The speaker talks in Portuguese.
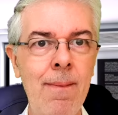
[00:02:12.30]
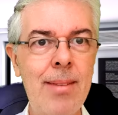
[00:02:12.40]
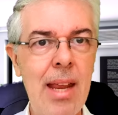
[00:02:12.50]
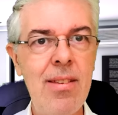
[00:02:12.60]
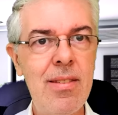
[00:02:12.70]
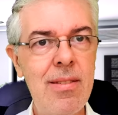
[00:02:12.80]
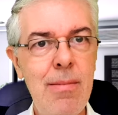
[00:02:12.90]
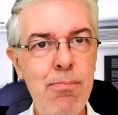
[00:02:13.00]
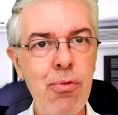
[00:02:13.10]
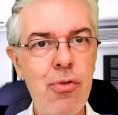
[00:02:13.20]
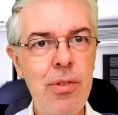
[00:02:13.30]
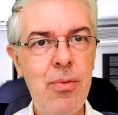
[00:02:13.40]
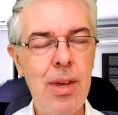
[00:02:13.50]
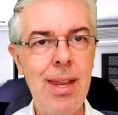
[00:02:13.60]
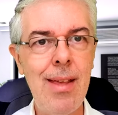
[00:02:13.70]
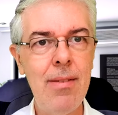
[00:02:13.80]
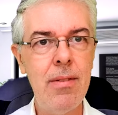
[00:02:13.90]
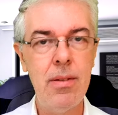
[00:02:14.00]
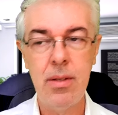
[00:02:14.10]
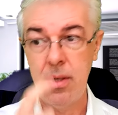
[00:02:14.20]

três tipos diferentes